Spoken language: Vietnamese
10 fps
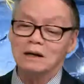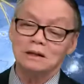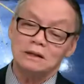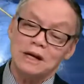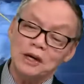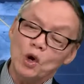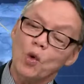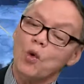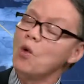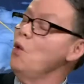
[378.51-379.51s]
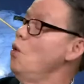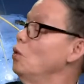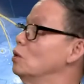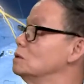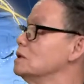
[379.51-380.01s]
cứ đánh đu
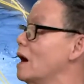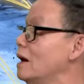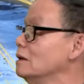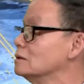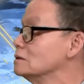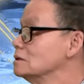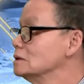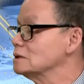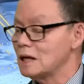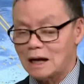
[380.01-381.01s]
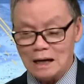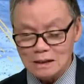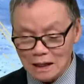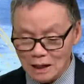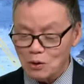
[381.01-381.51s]
đàn anh yeah. rồi cái
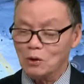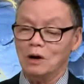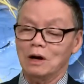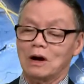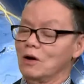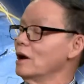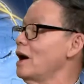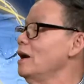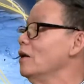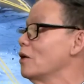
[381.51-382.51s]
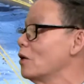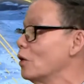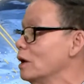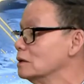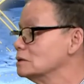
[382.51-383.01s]
gì cũng nói là có đàn anh lo rồi yeah.